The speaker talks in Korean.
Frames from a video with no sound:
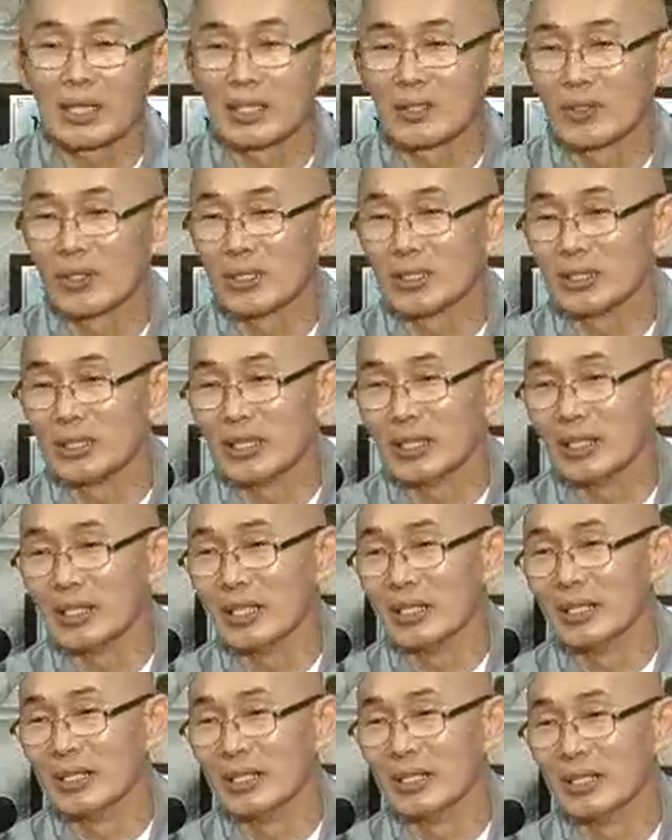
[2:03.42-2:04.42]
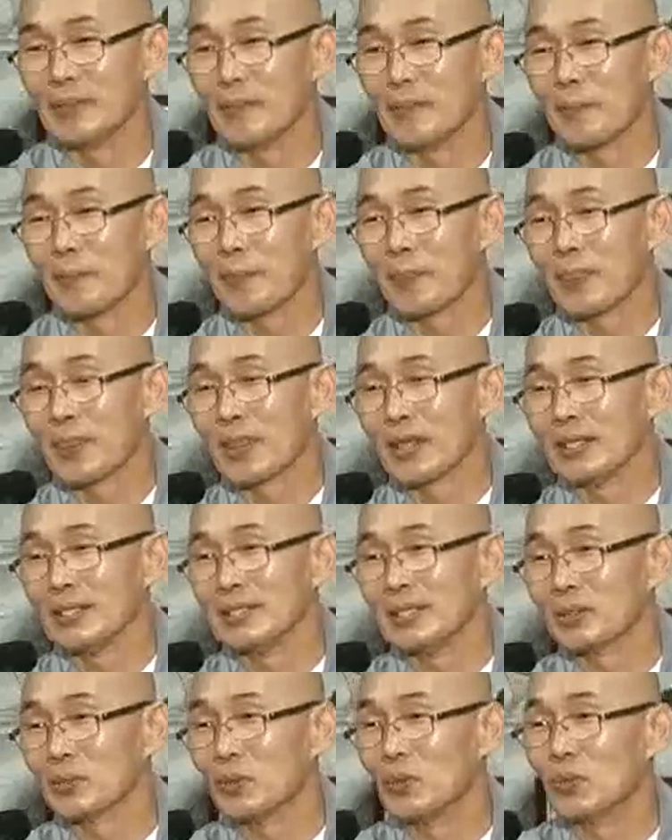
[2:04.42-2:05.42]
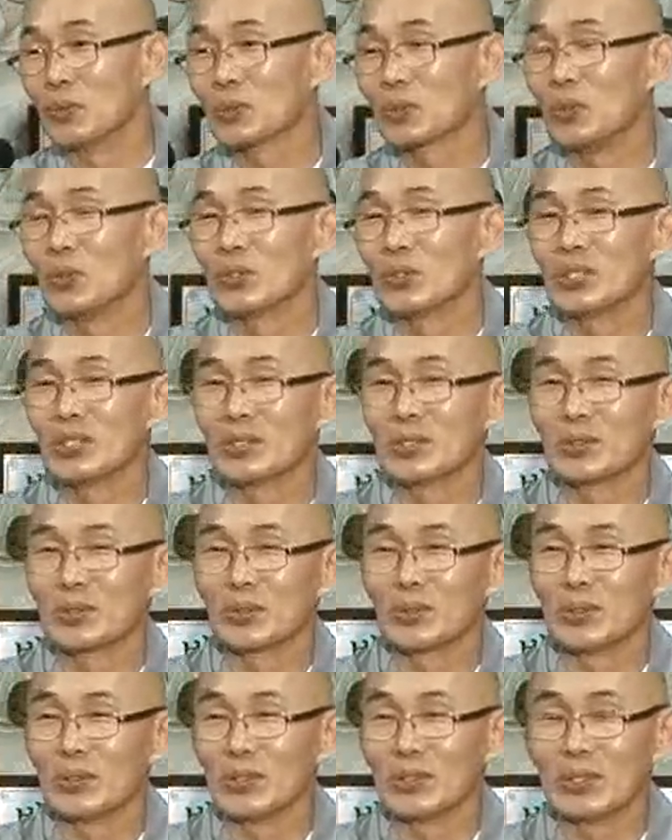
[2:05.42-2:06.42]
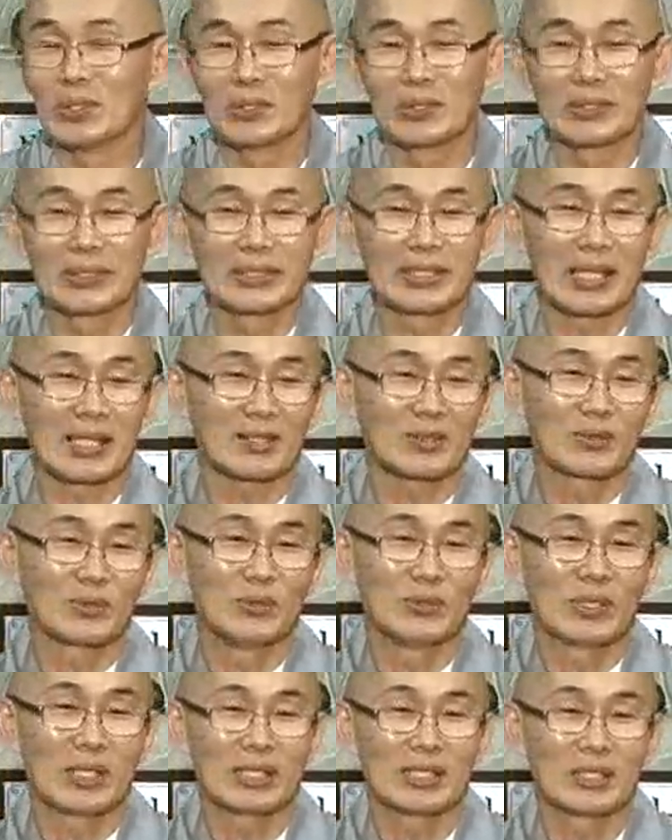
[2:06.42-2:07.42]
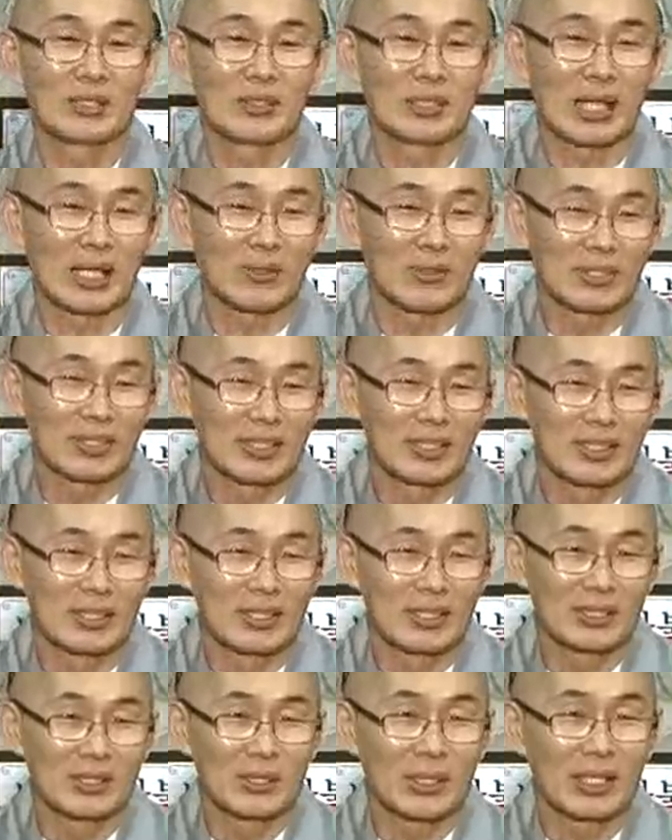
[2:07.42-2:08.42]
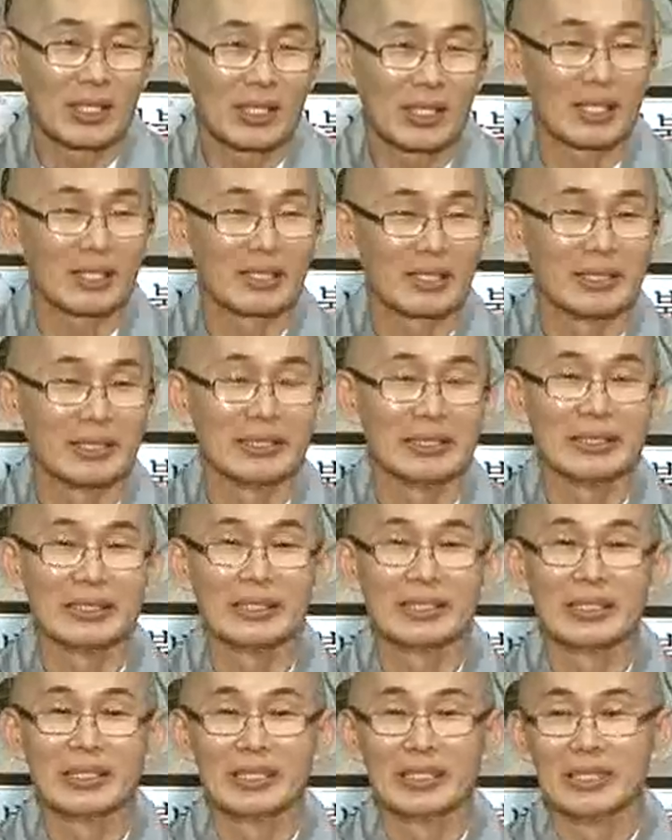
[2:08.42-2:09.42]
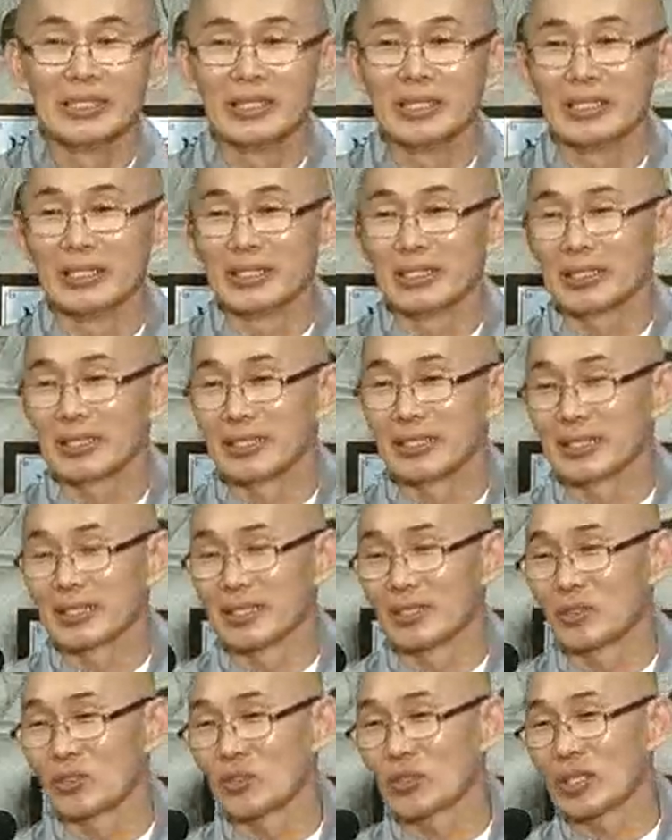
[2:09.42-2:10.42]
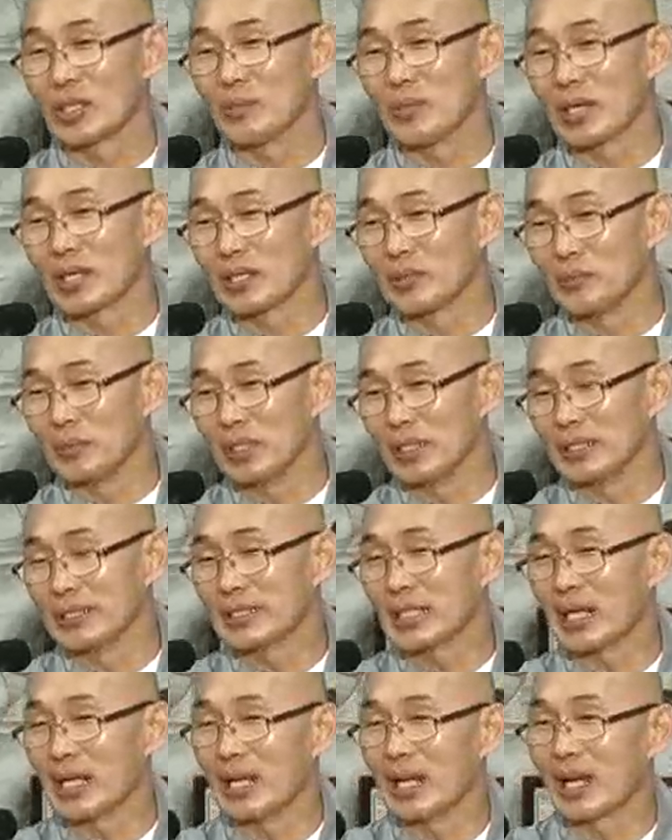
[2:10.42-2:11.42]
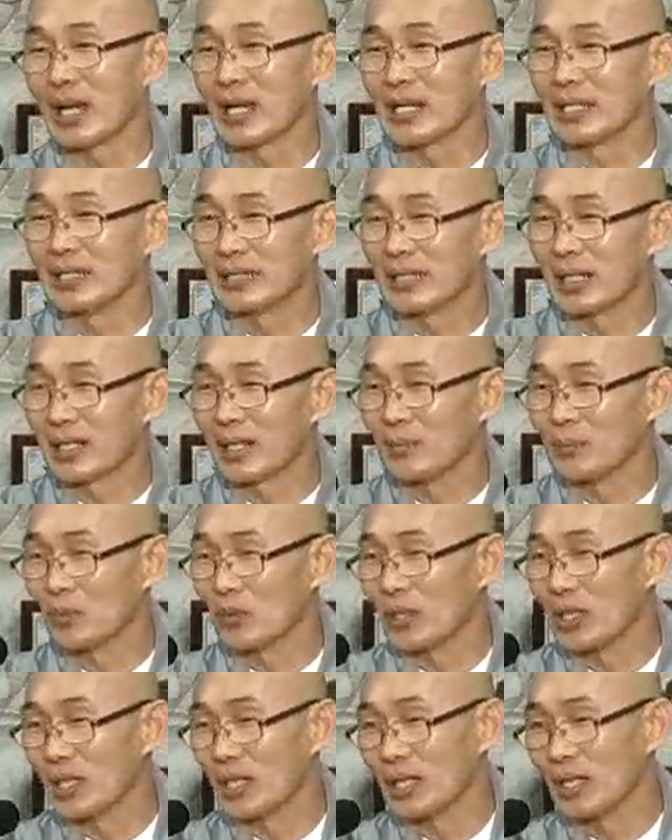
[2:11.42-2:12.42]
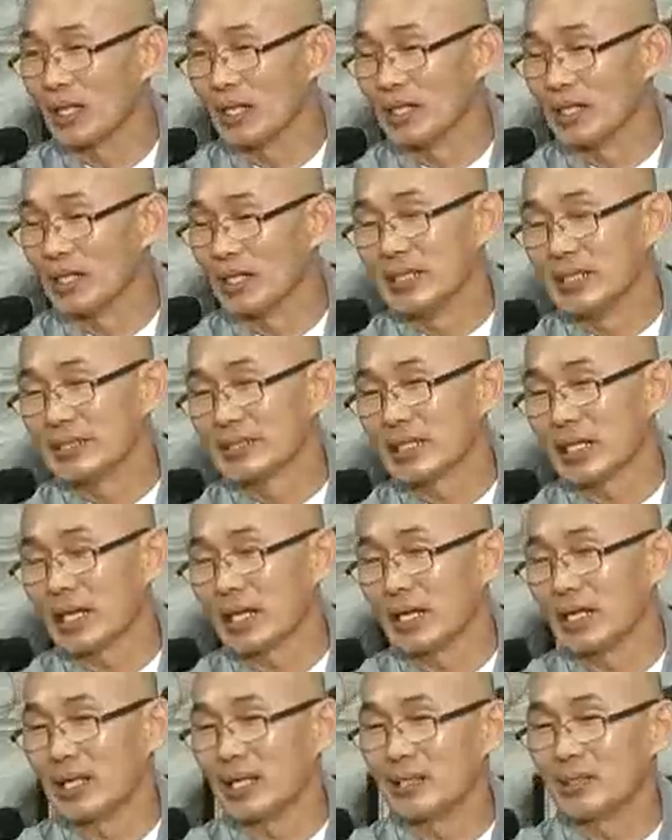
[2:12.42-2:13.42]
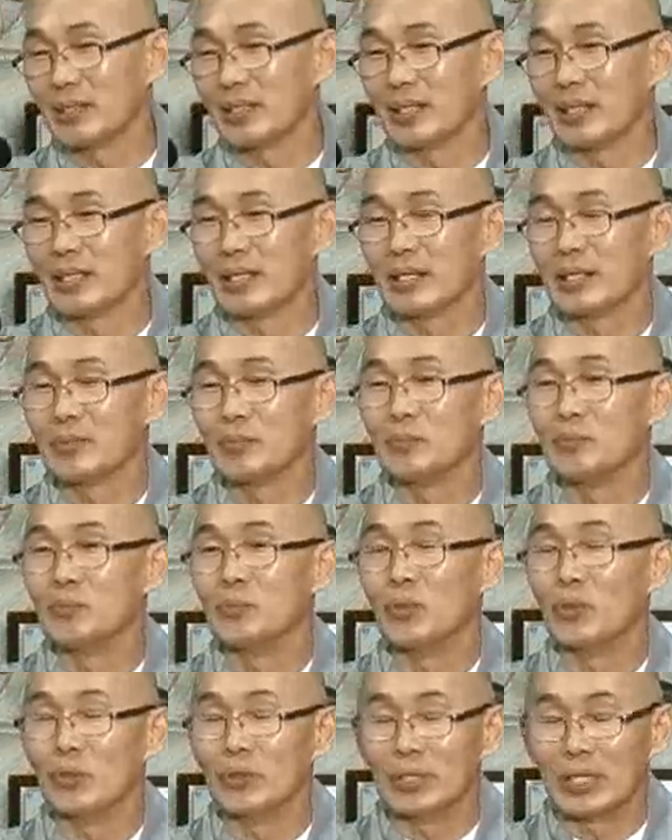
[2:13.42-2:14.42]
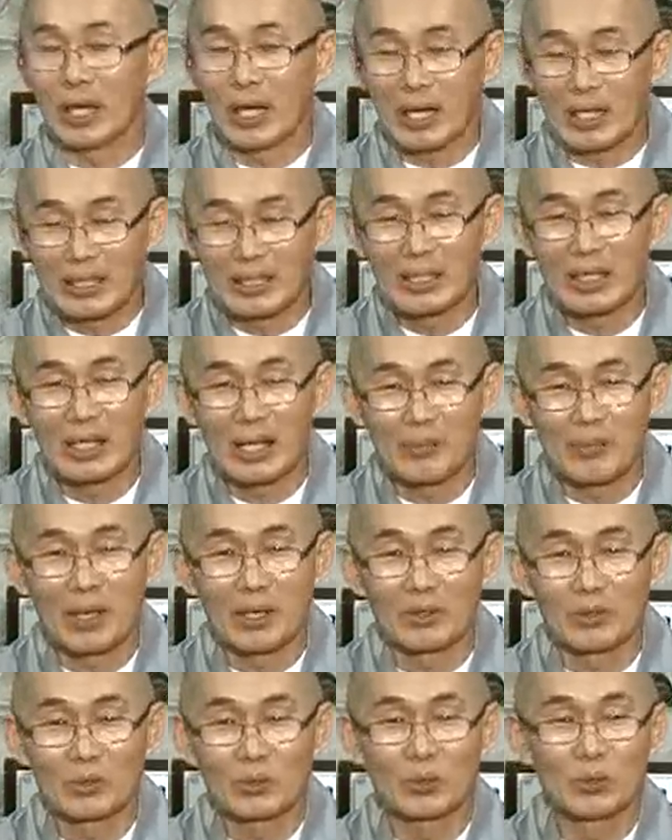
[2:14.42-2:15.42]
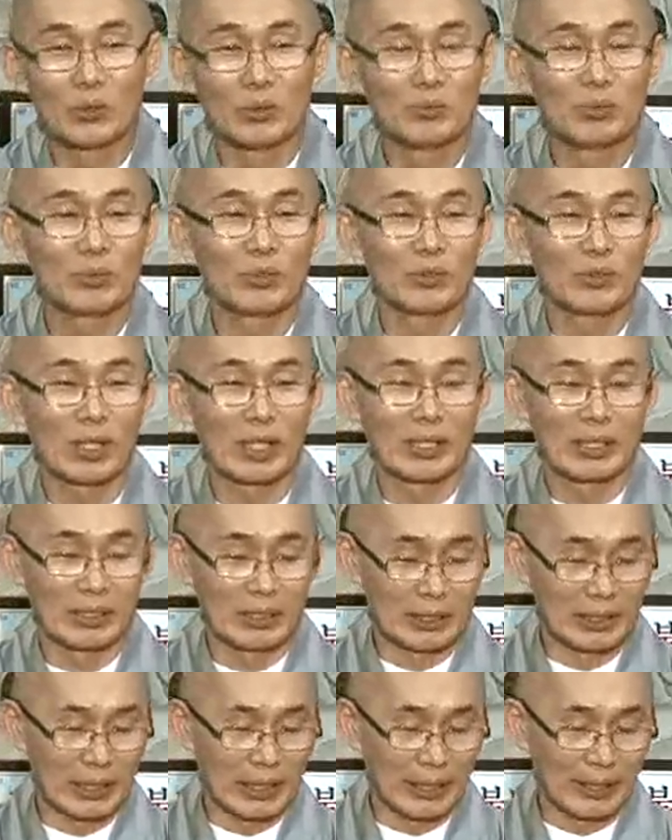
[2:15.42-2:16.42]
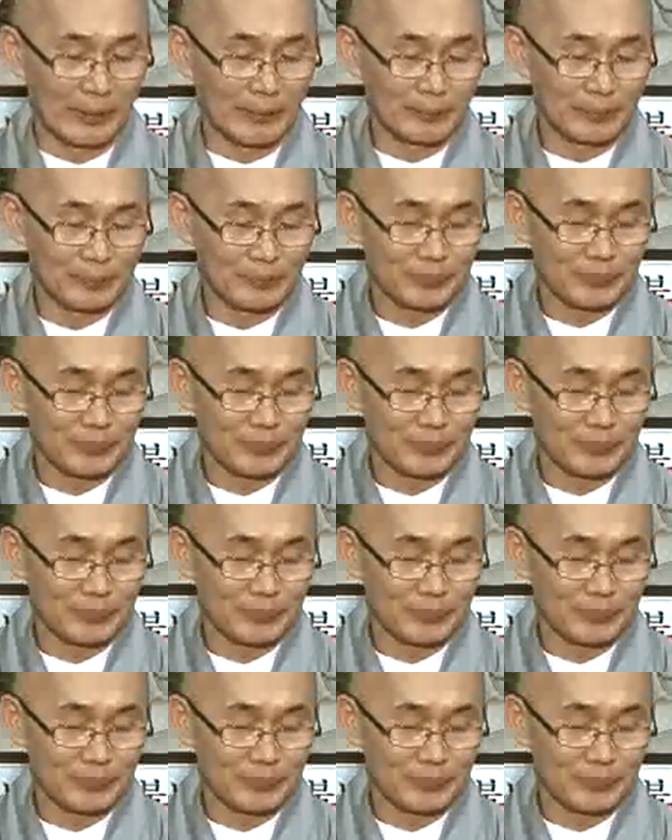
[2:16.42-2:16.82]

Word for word: 하게 되는데 이제 공통적으로 딱 두 가지로 나눠지는 거지 하나는 그 쉽게 말하면 잘 나가는 사람과 잘 못 나가는 사람하고 두 부류가 있는데